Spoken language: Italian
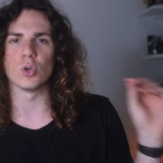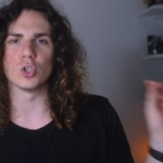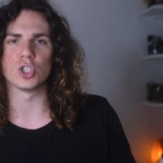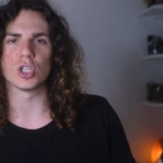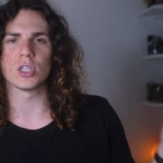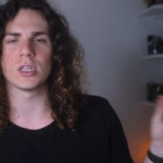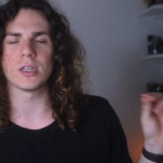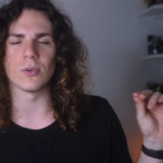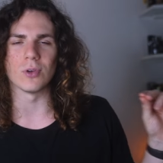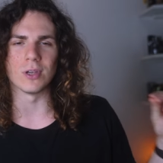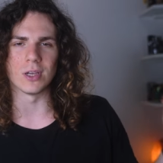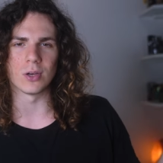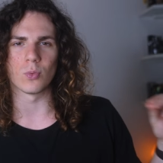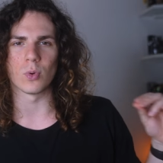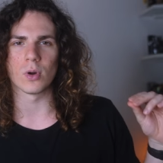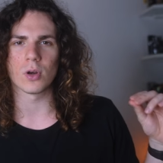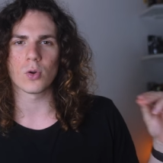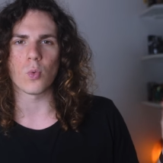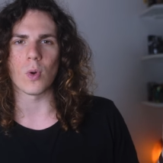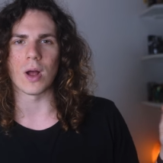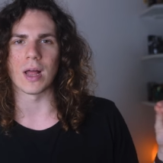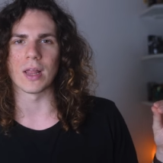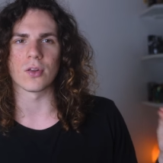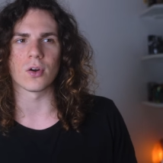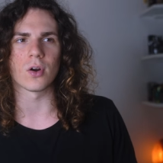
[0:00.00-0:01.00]
oggettivo di quel
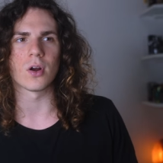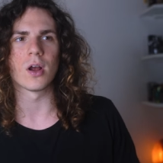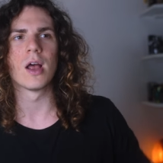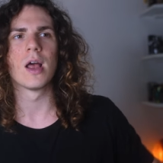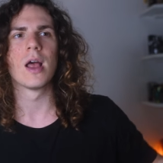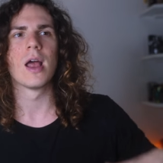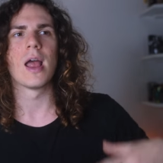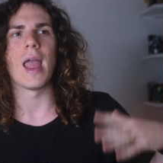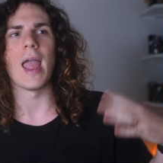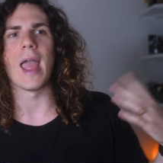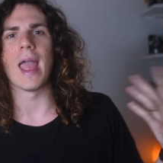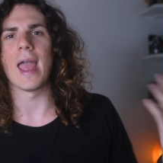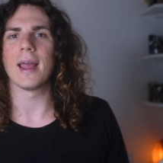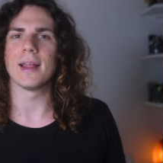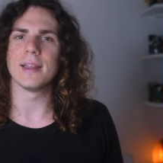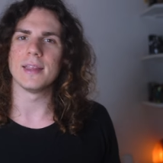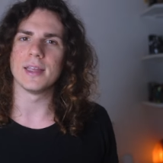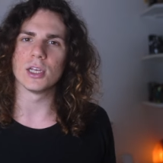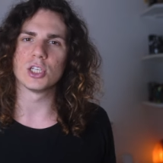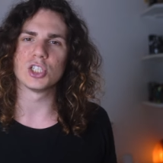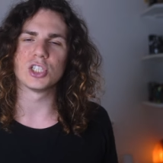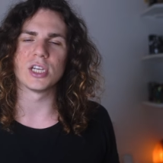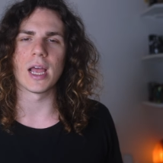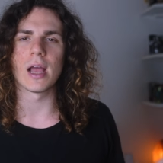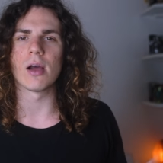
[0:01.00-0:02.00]
quadro è
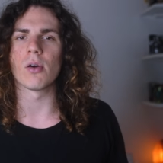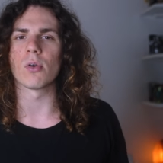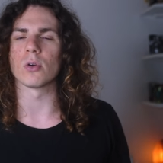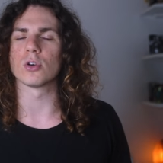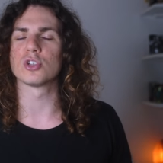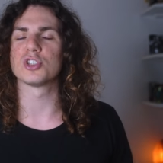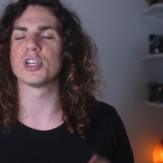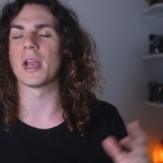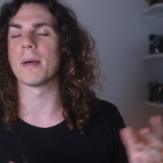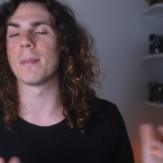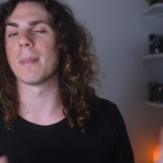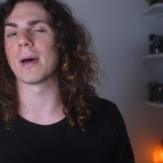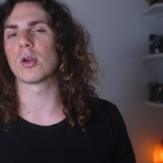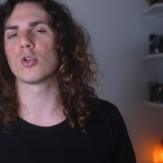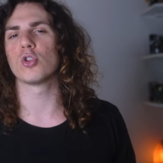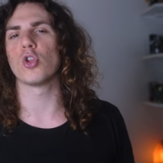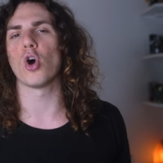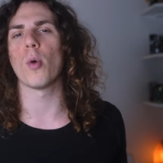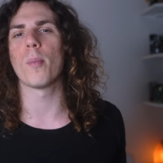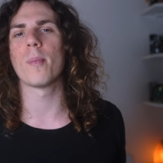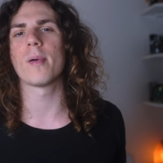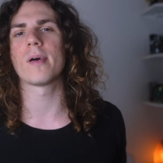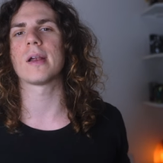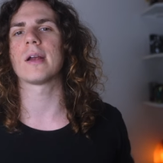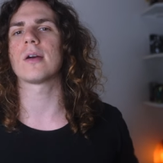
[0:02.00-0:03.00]
10 euro, c'è la
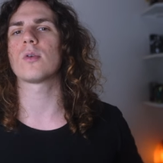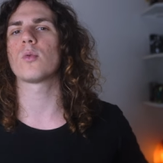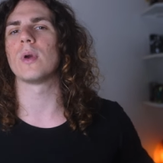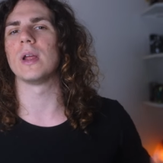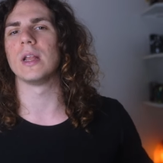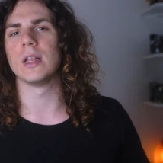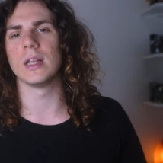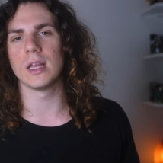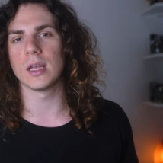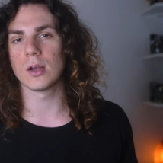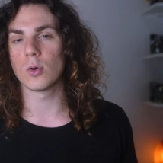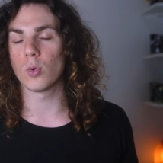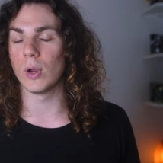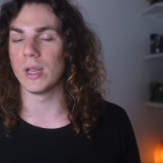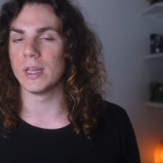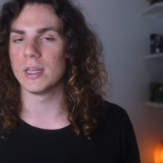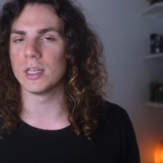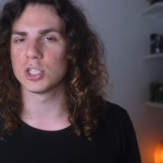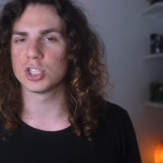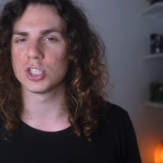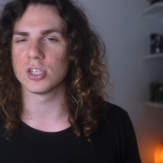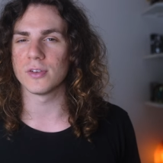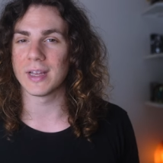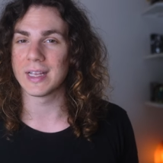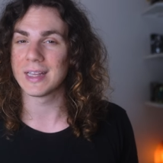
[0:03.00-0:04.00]
manodopera, quindi
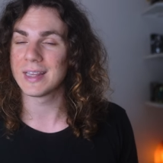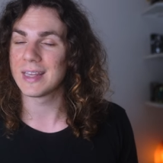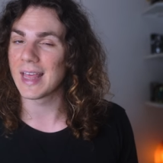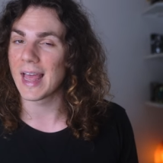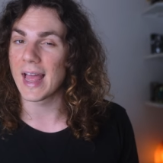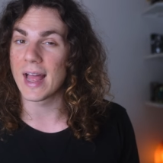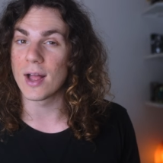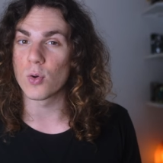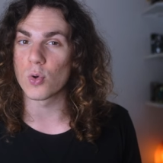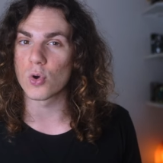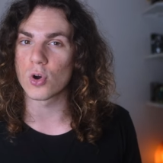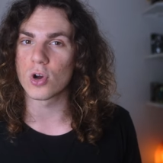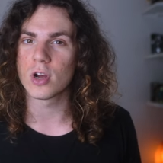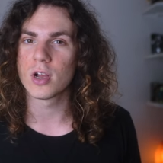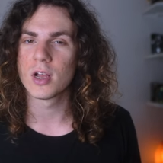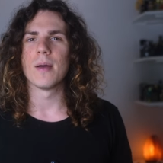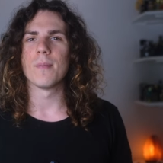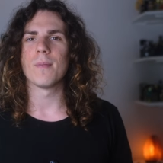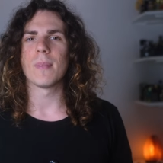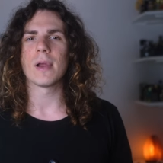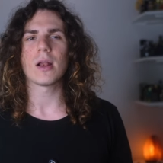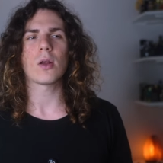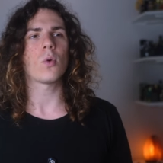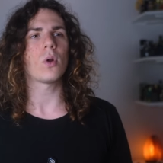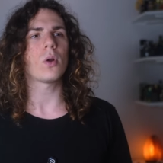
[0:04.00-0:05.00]
15-20 euro,
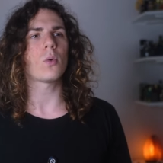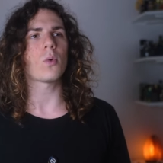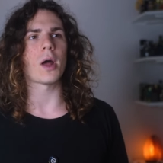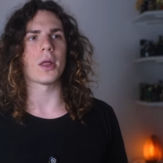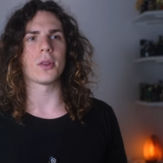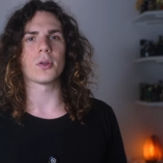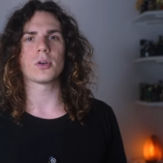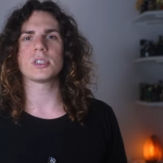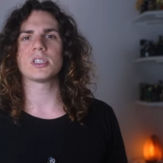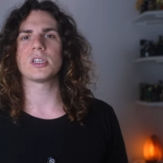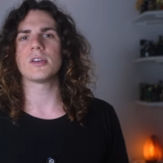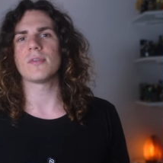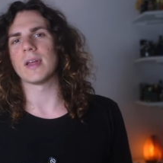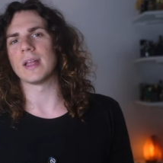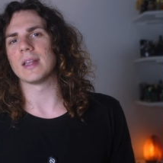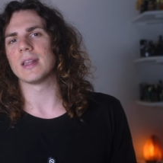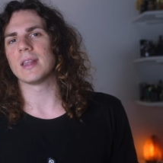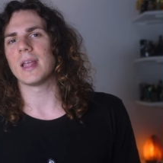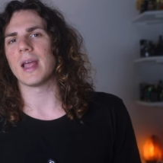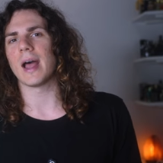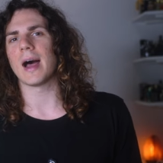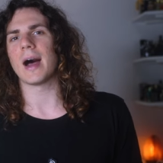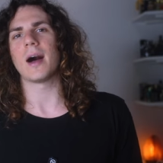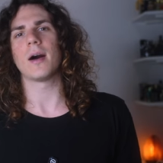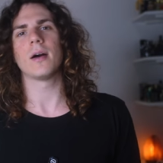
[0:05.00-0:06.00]
ma quel quadro si
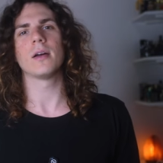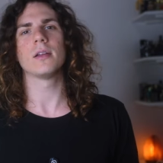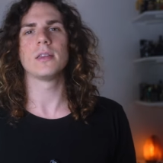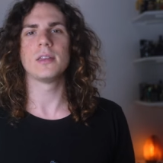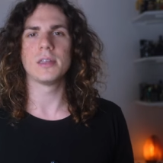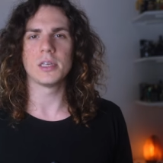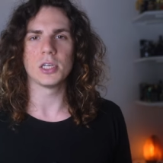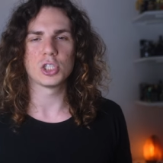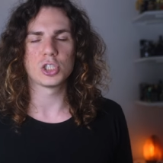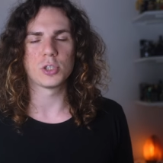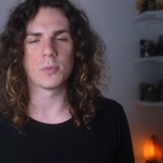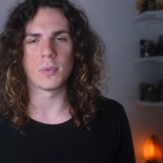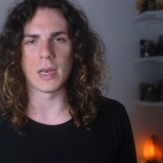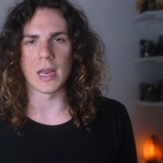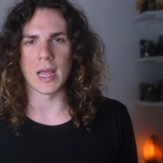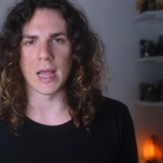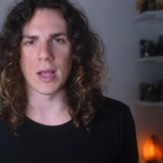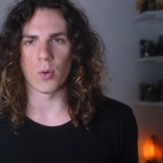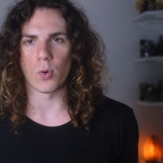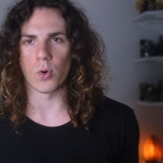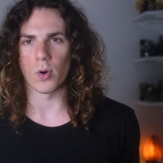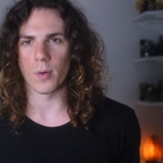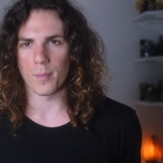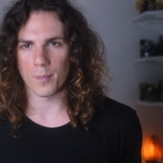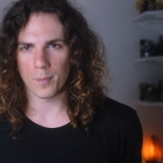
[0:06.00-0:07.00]
vende a 10.000
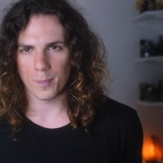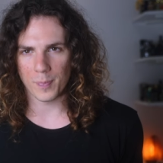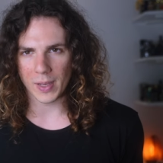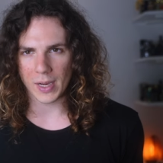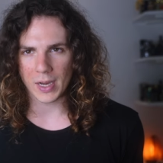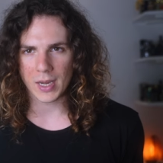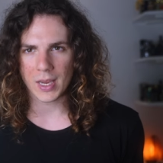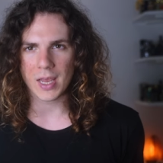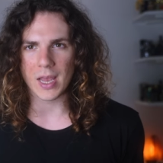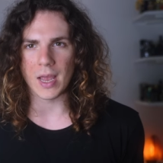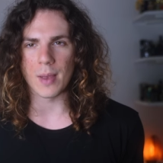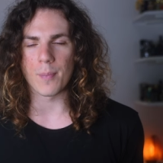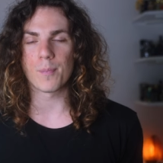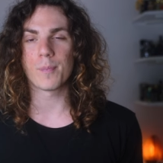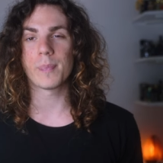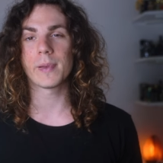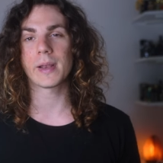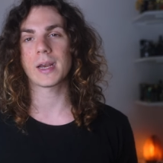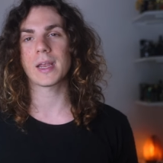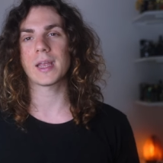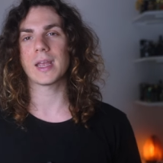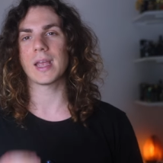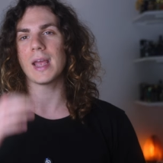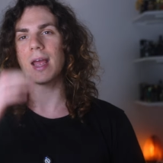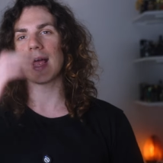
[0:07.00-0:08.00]
euro. Perché?
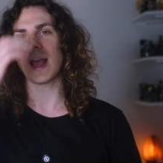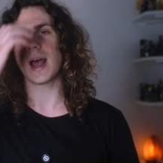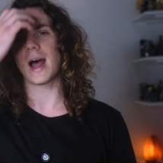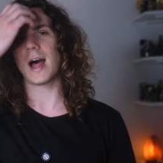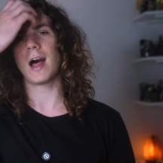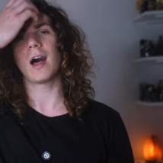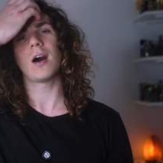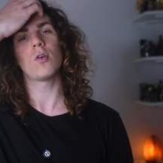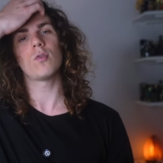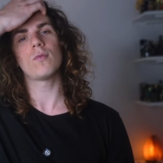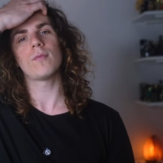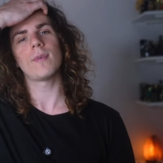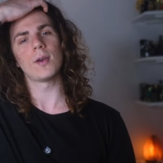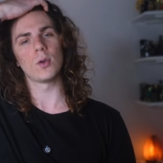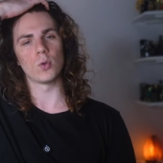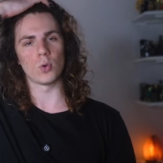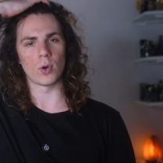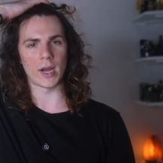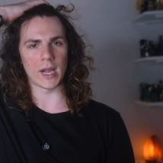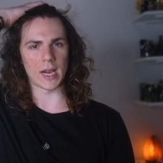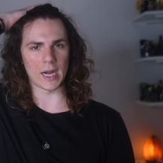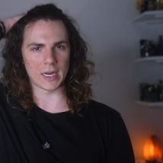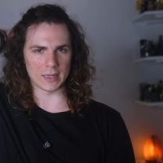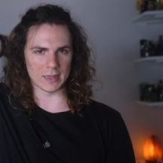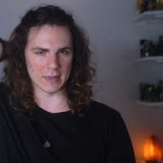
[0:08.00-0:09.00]
Perché ha un
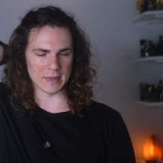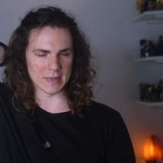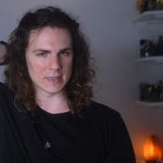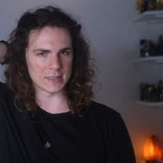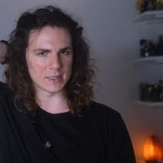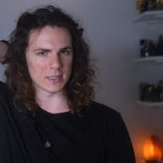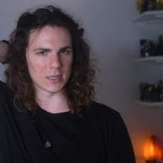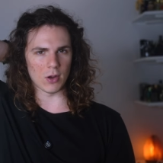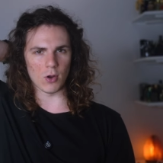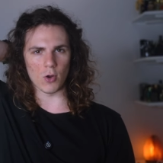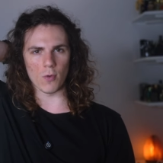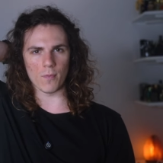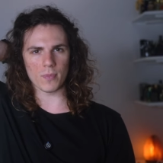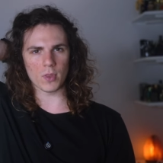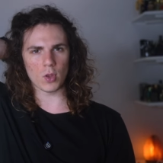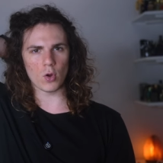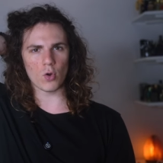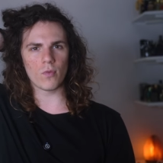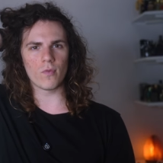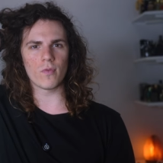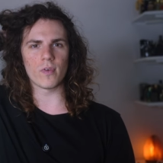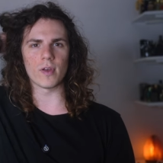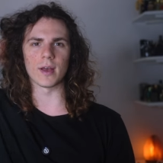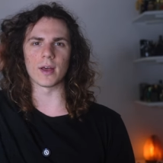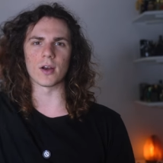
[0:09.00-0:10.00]
valore artistico,
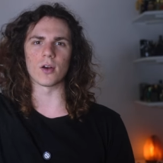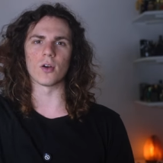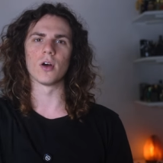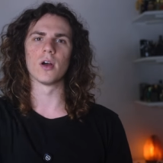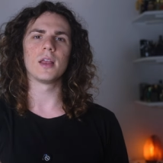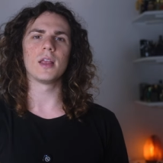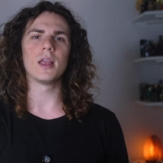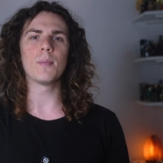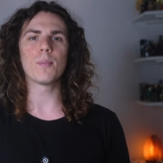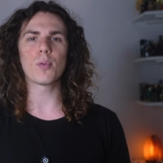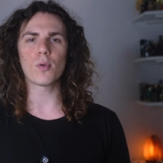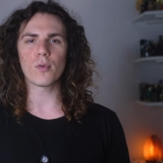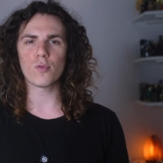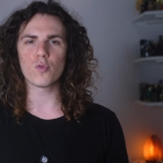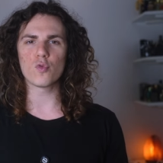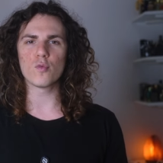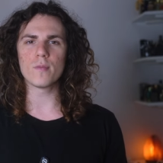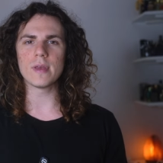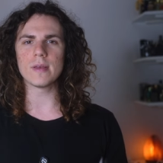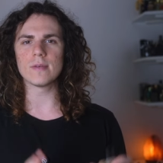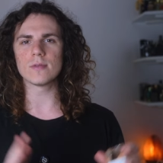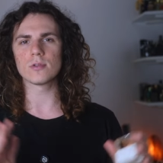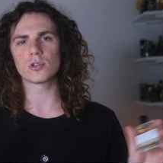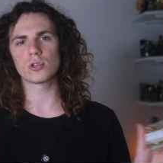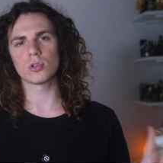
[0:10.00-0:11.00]
ovvero i
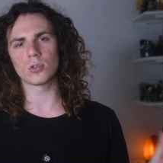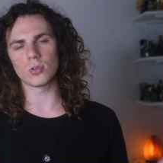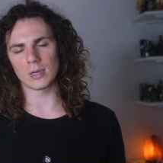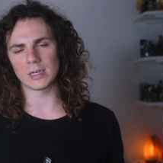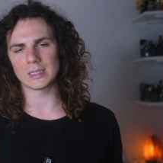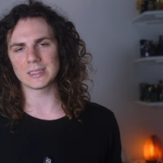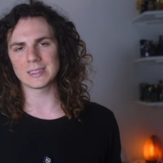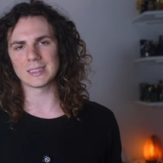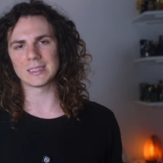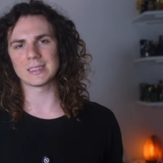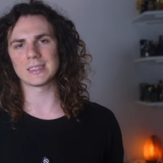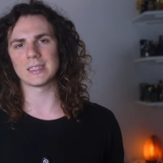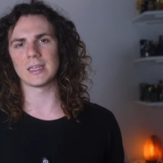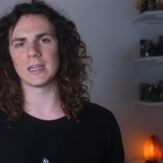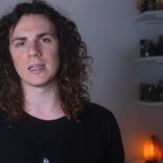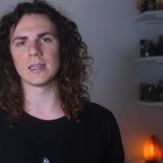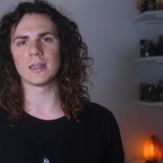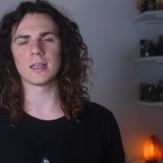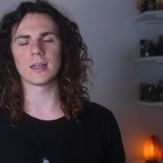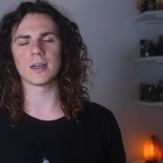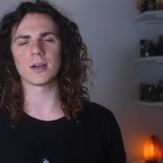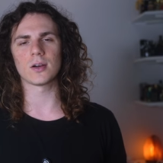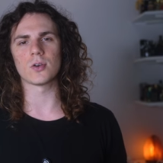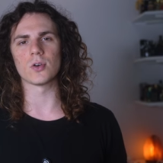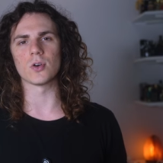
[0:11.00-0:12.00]
profumi sono la stessa
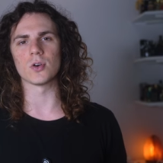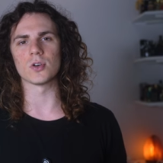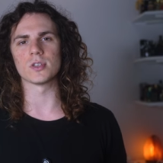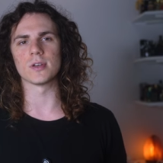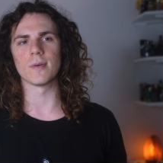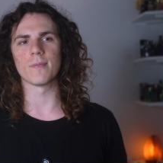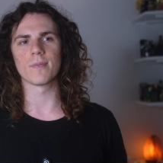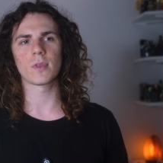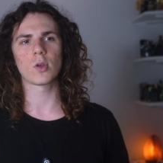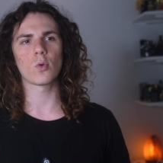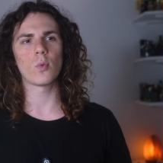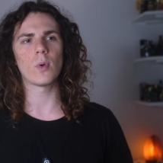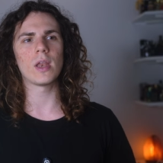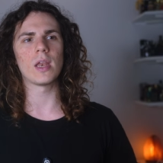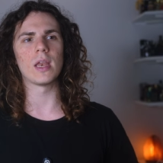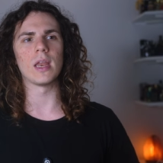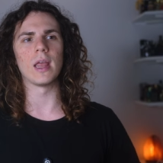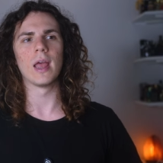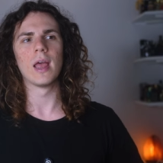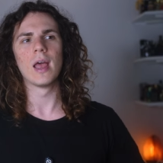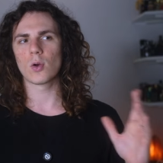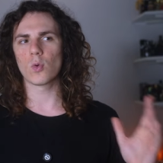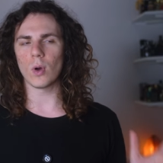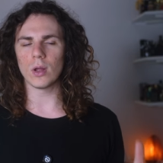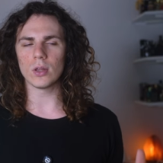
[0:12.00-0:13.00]
identica cosa.
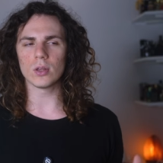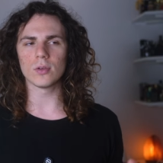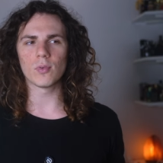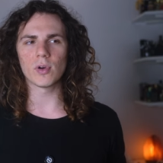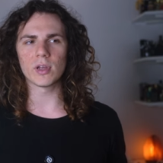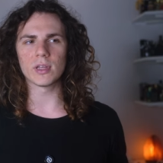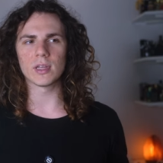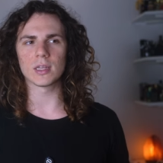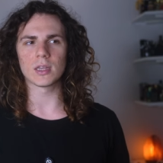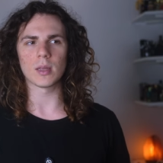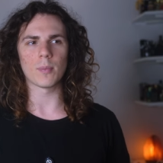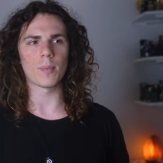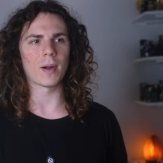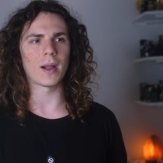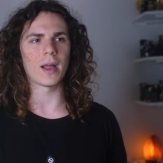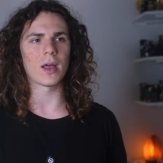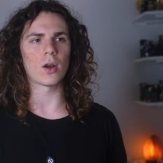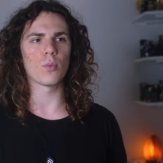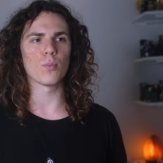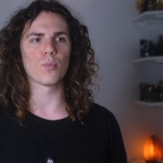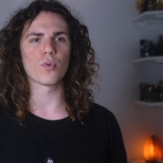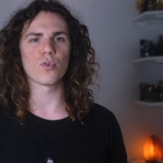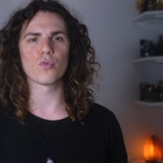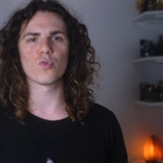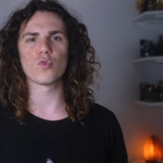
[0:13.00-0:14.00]
Quindi quando voi andate a pagare
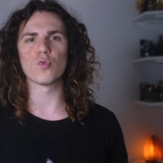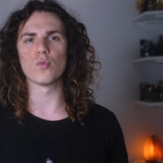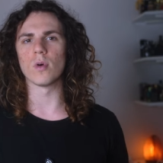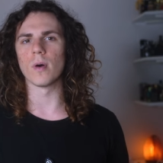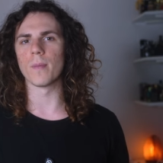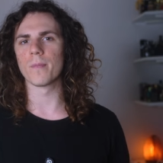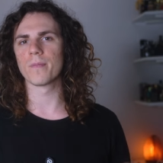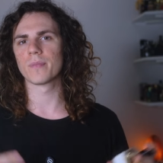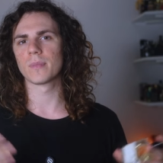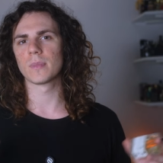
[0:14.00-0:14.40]
un profumo